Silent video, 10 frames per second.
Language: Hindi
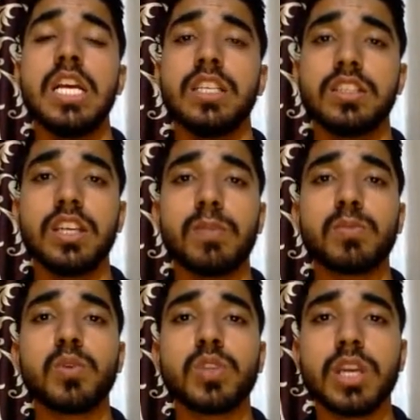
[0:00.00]
यदि
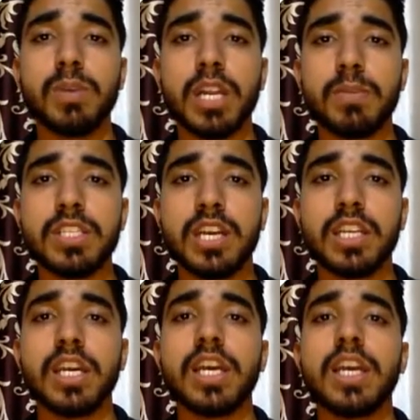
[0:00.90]
आपको उनके बारे में
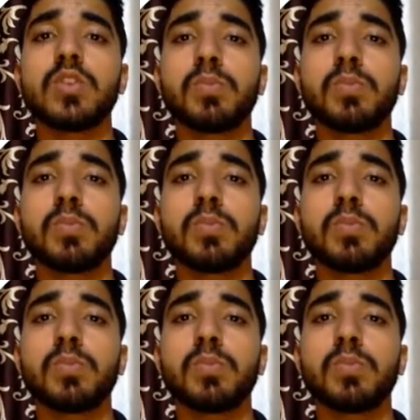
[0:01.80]
जानना है तो